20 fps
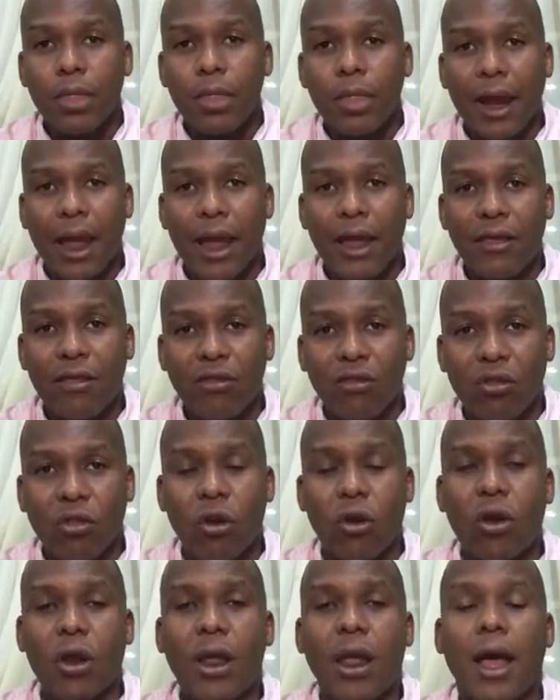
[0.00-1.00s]
La
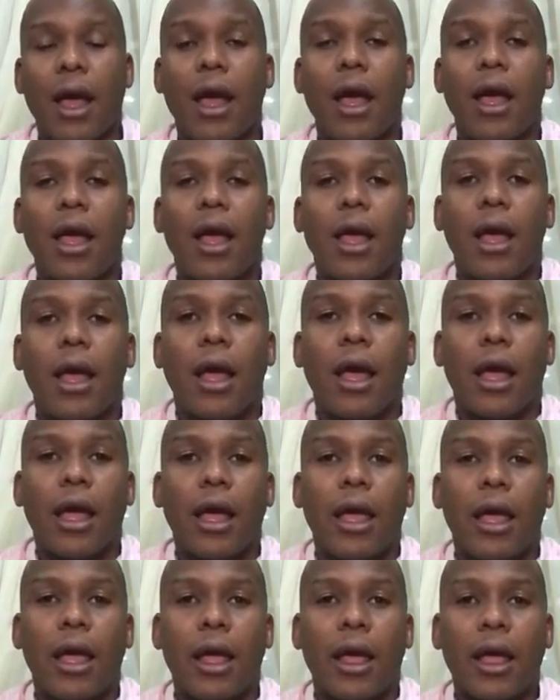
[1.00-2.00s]
historia
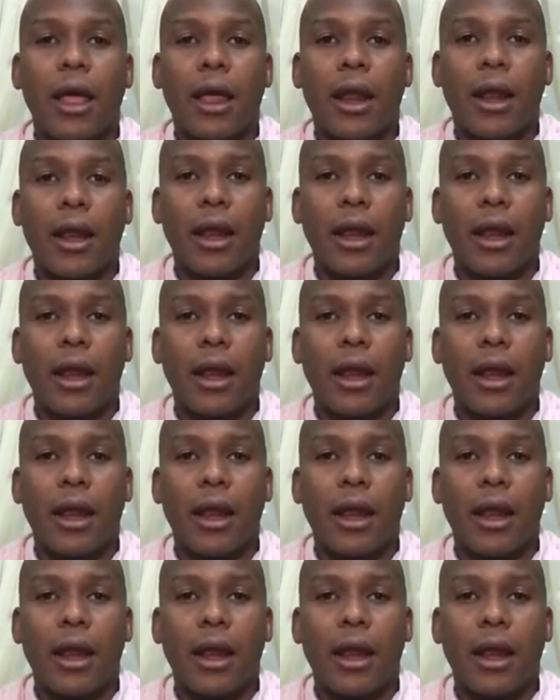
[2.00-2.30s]
eh,